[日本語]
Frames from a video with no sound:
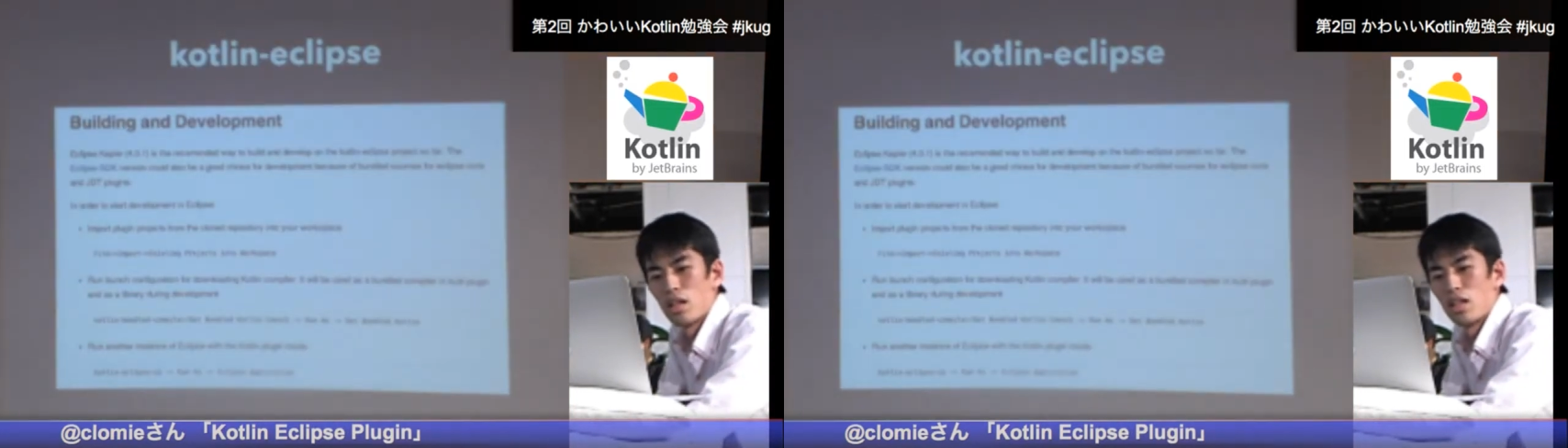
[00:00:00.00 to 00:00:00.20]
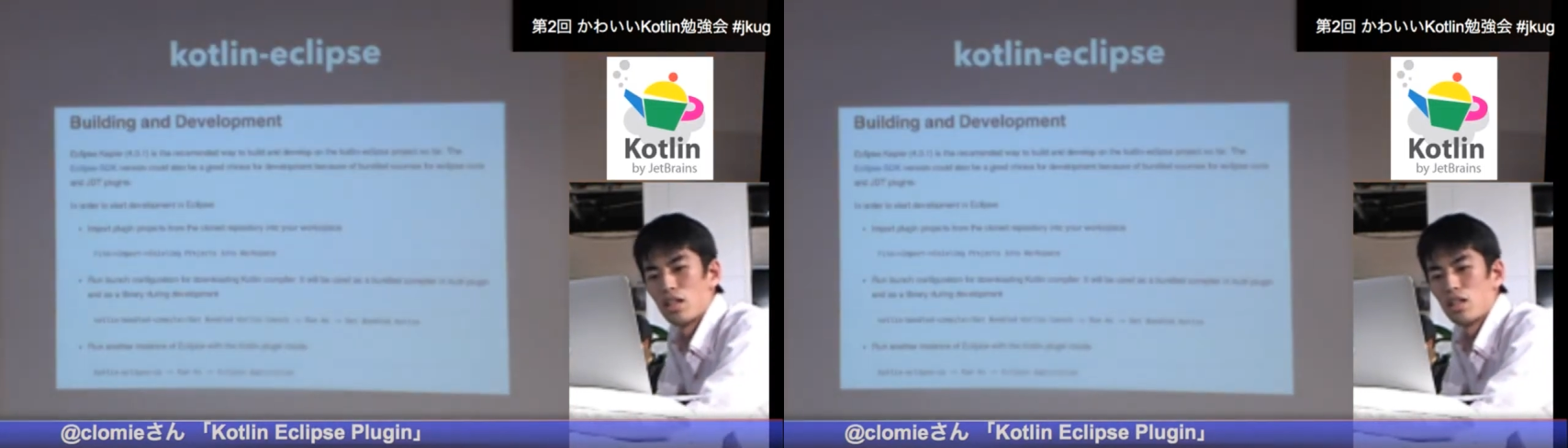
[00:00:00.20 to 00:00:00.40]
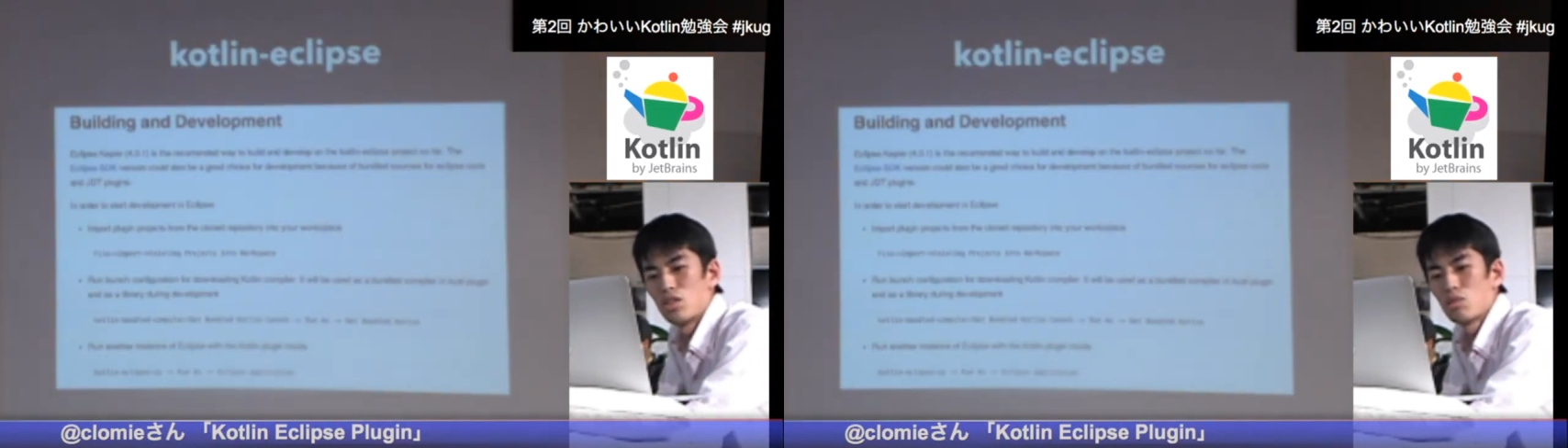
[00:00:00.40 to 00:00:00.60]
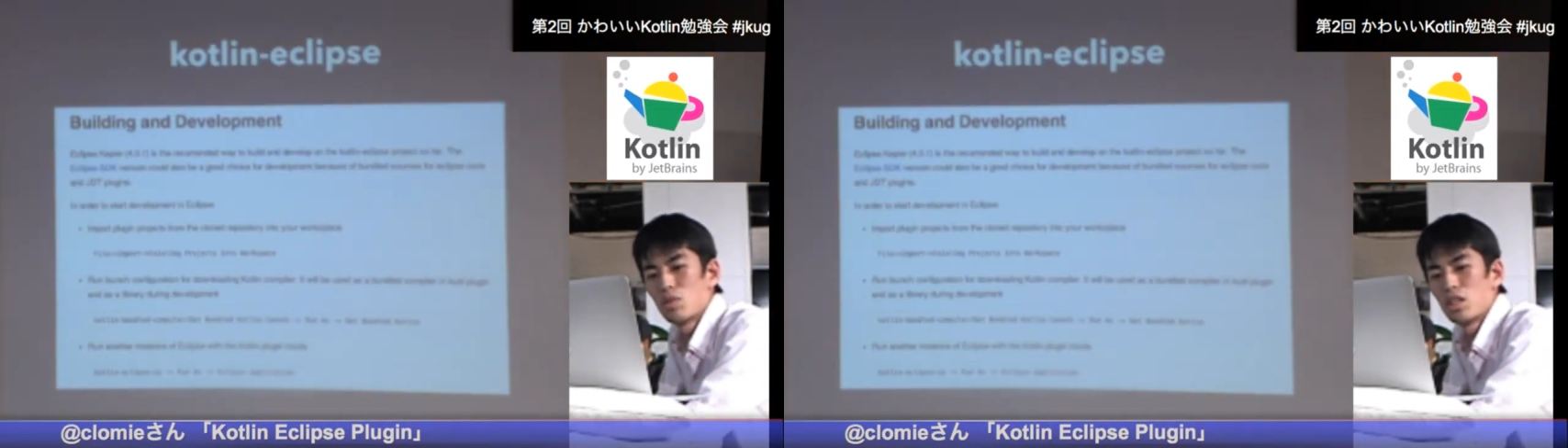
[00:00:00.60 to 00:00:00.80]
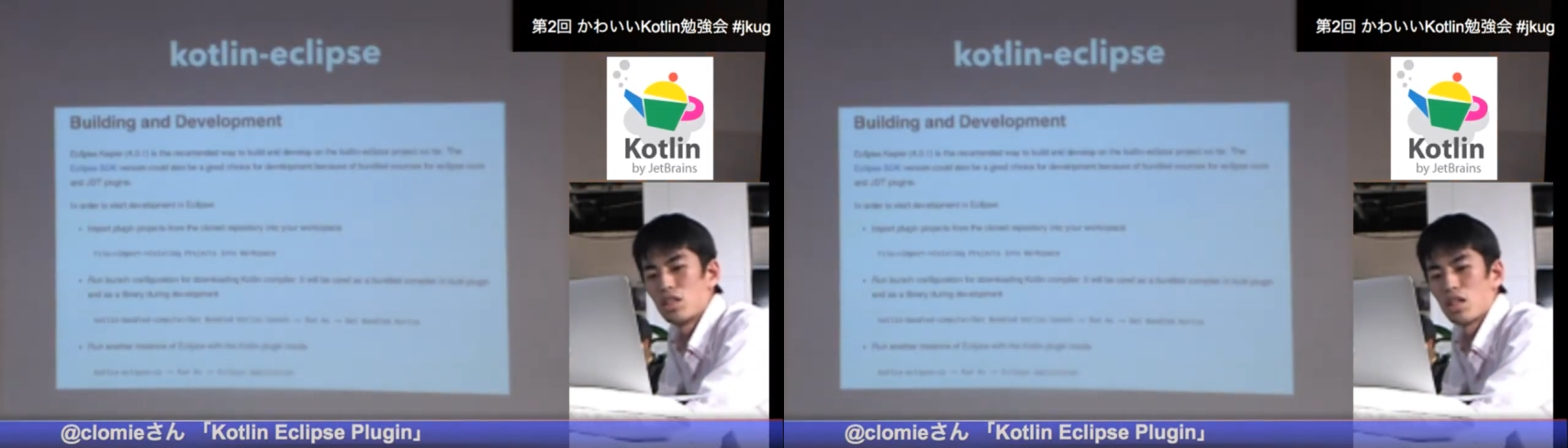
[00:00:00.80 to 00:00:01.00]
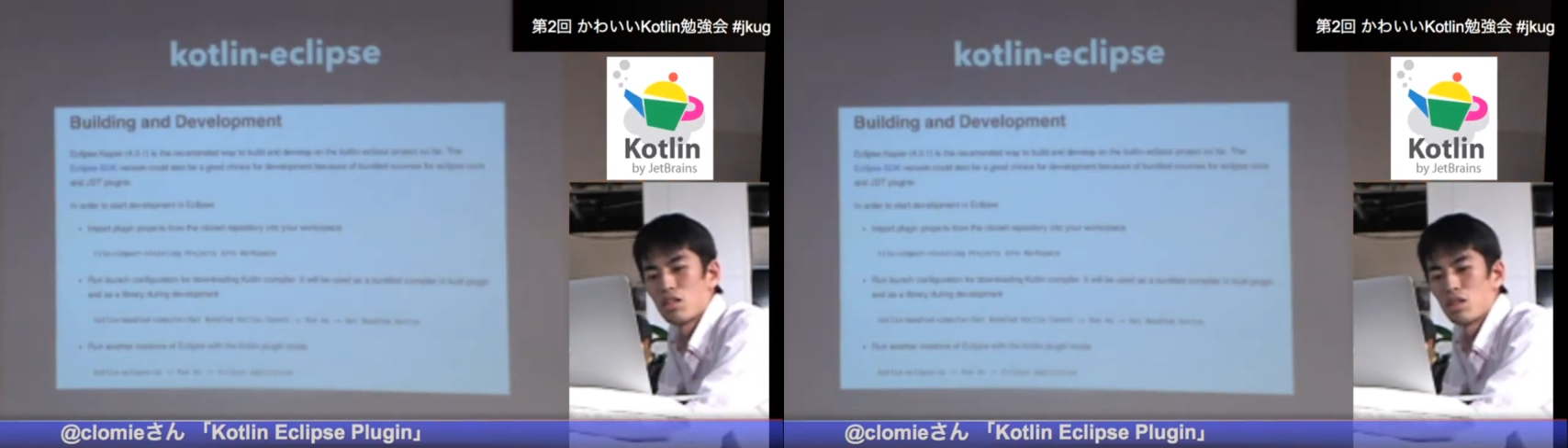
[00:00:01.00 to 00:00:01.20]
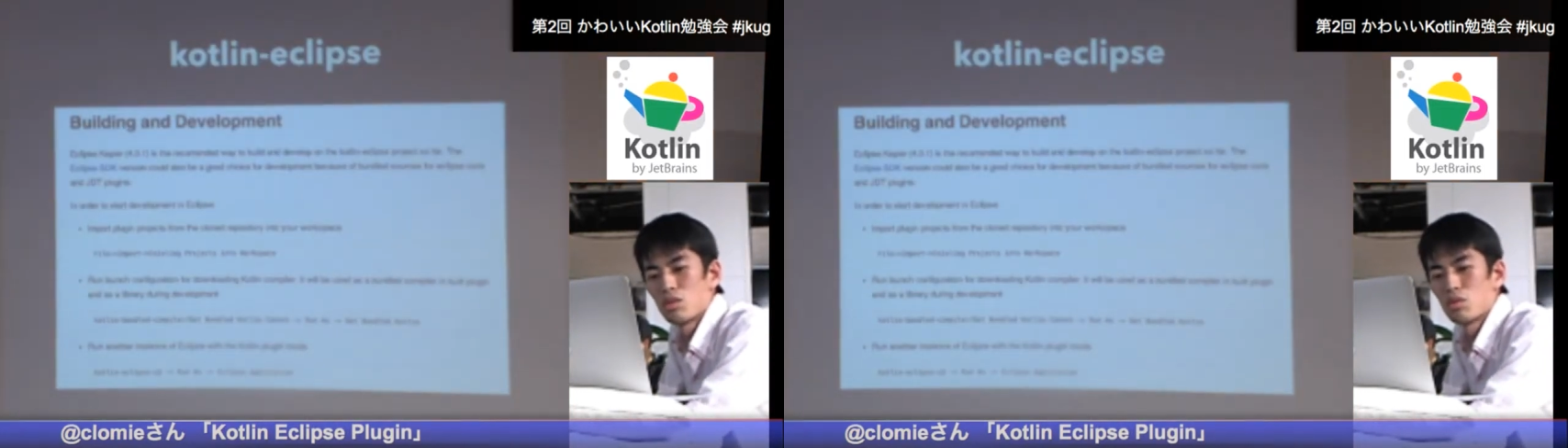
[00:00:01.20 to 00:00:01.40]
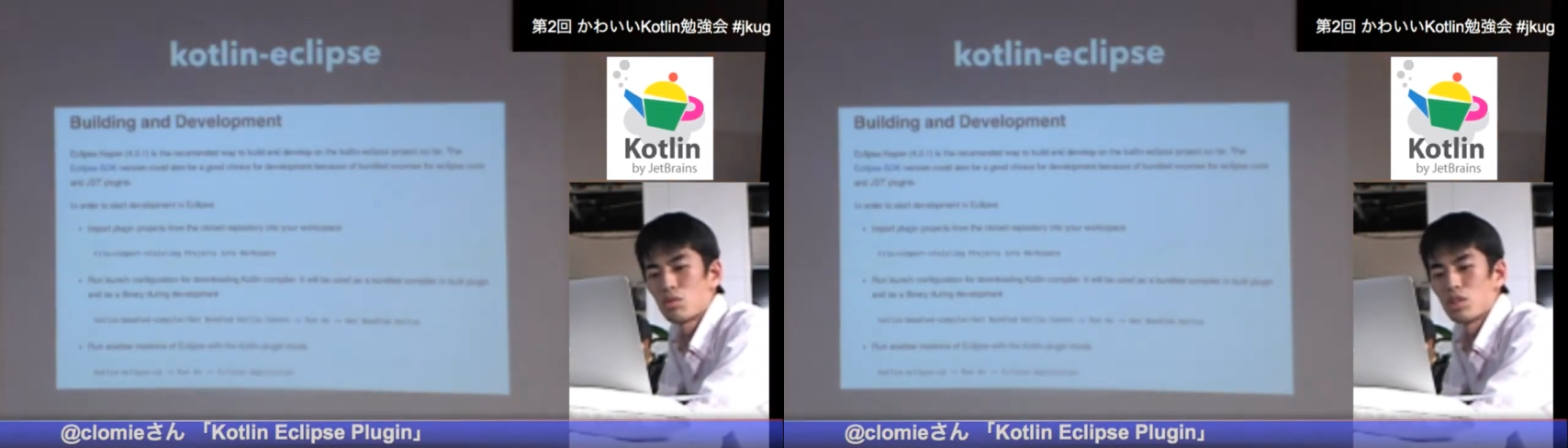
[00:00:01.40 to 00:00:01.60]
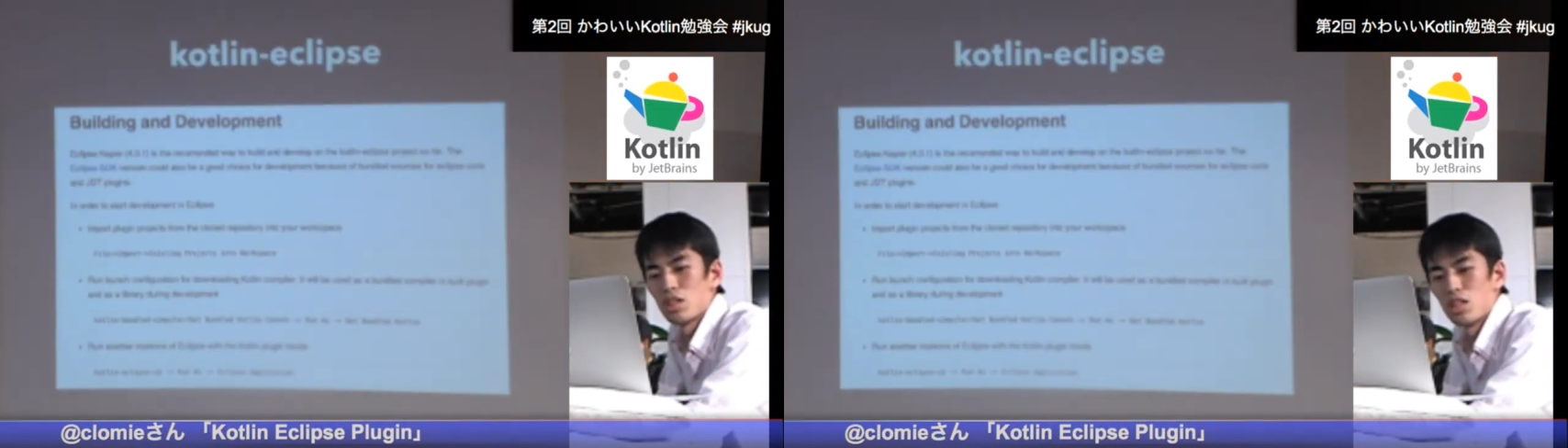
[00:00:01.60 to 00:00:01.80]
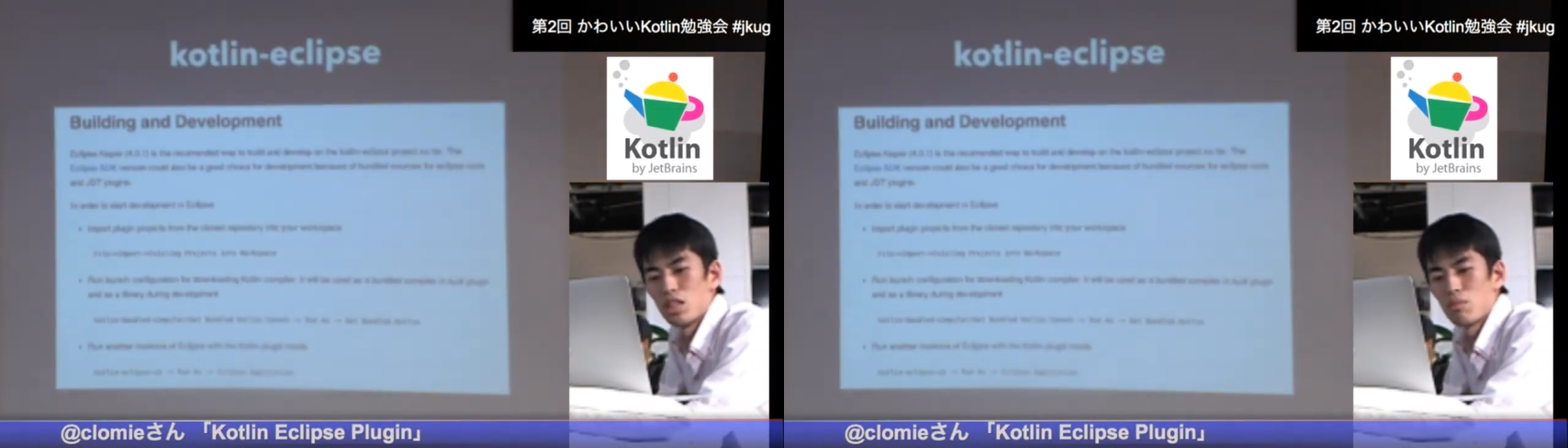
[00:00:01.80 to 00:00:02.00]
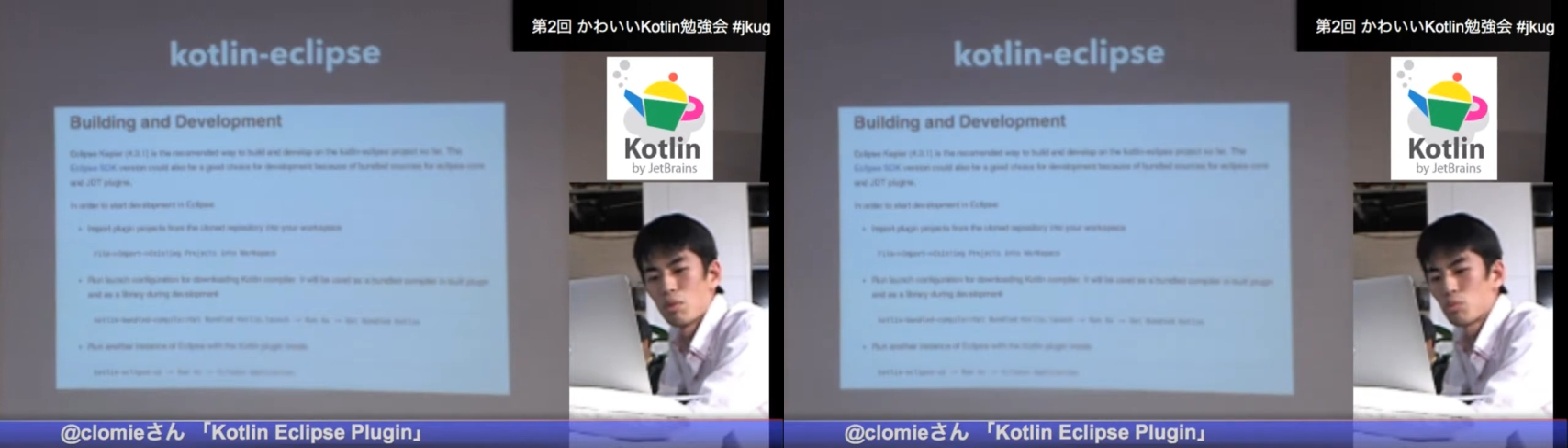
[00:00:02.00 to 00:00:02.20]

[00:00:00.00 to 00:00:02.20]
えー、リードミーにある手順通りに、